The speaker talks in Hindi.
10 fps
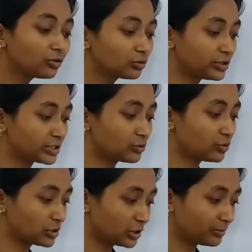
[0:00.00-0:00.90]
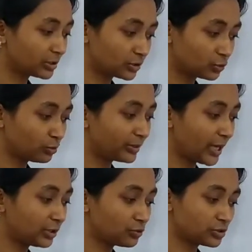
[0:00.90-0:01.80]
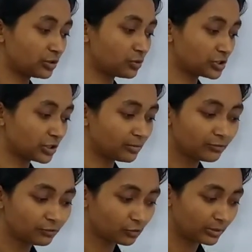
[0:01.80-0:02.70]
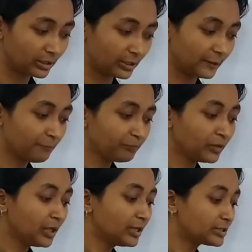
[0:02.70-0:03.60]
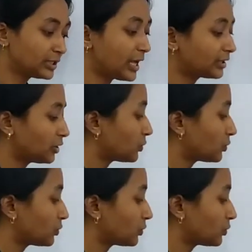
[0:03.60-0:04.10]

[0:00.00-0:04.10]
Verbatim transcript: तो जैसे क्वेश्चन नंबर टू बनाया था उस तरह क्वेश्चन नंबर फोर बनेगा चले आते हैं